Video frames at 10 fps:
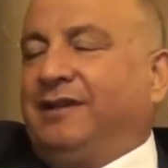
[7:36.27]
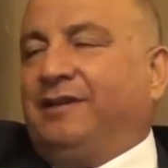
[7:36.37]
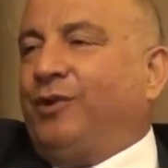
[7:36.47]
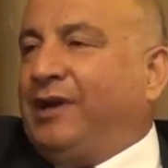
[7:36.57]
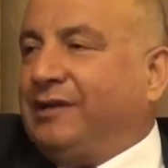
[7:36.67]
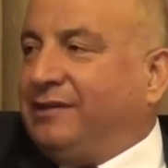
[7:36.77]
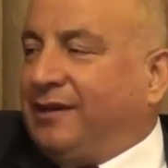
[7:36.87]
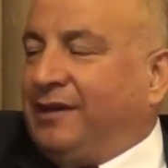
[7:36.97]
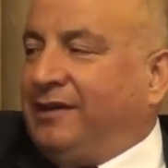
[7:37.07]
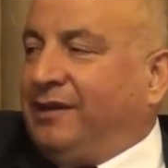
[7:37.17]
الوالد
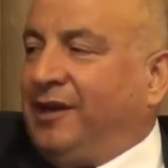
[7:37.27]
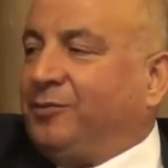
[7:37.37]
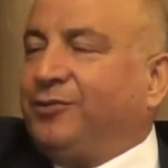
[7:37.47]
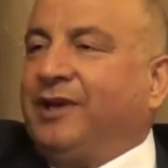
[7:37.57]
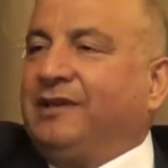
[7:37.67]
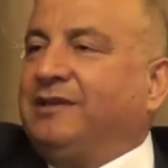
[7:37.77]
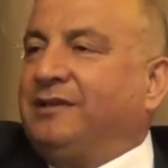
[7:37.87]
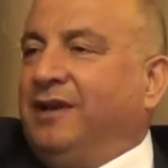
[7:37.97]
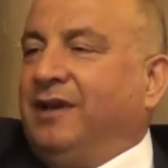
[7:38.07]
الله يرحمه يعني